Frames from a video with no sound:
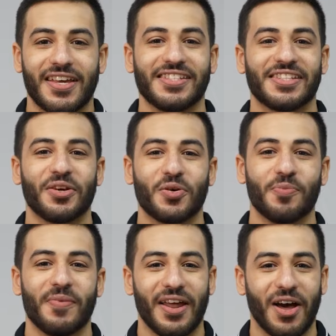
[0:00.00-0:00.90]

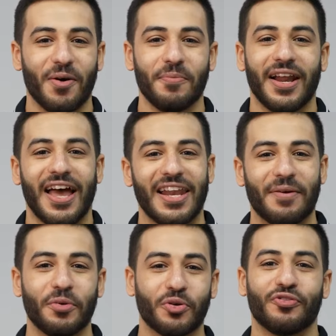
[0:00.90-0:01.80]
ازيكم انا عمرو
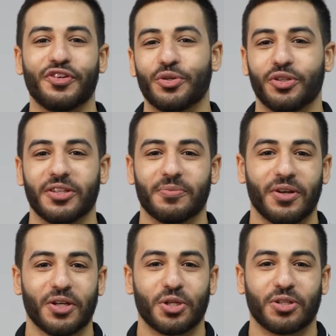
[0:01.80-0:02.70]
اهلا بيكم في فيديو جديد
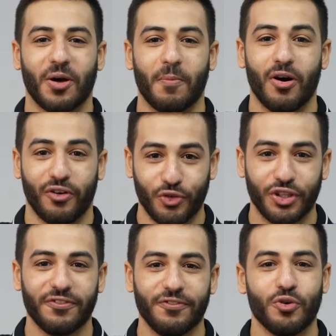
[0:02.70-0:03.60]
من نشره اخبار
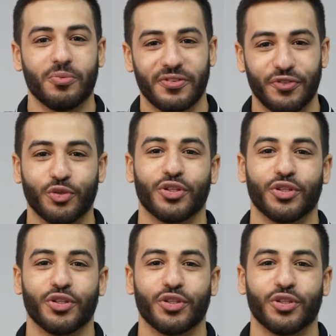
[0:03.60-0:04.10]
فود انفو من فود